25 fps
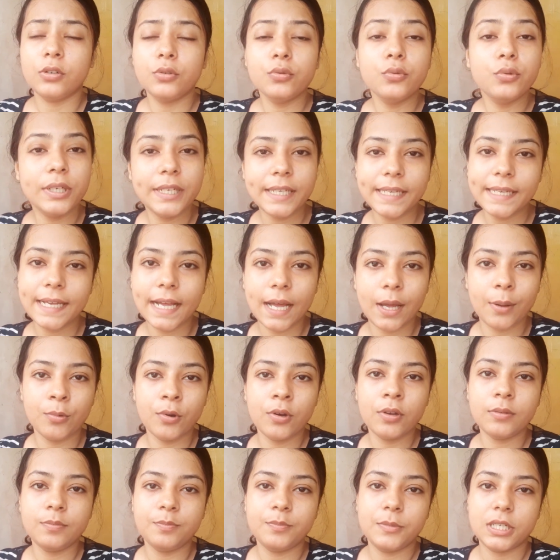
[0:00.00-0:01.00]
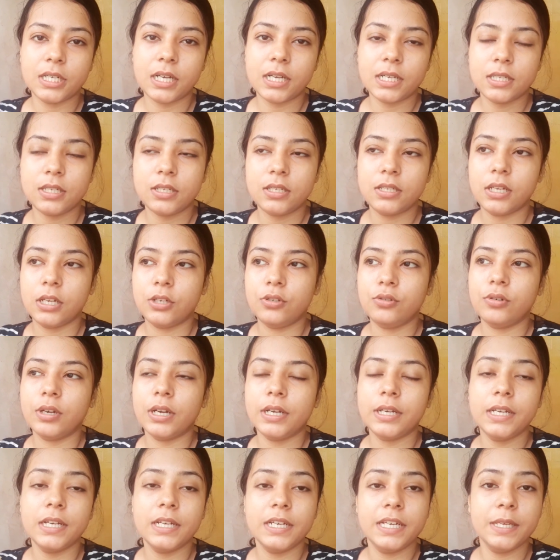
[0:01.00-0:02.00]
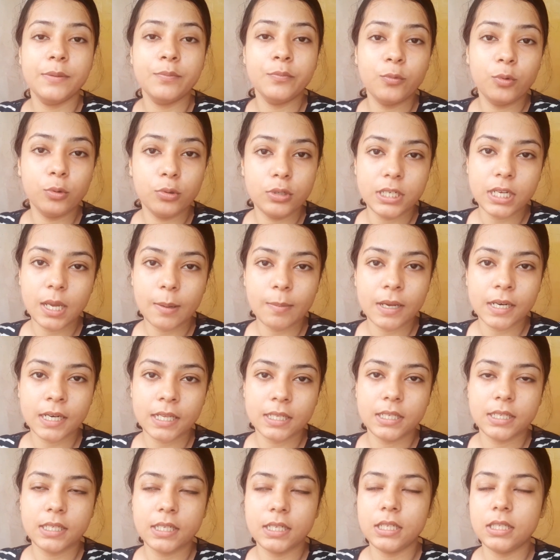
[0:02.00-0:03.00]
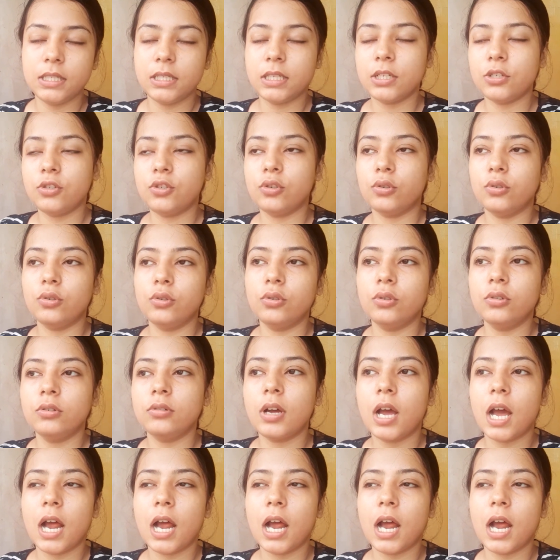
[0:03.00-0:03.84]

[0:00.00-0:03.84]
রুটি খাবো জাস্ট একটুখানি ডিম ভুজিয়া বানাচ্ছি নিজের জন্য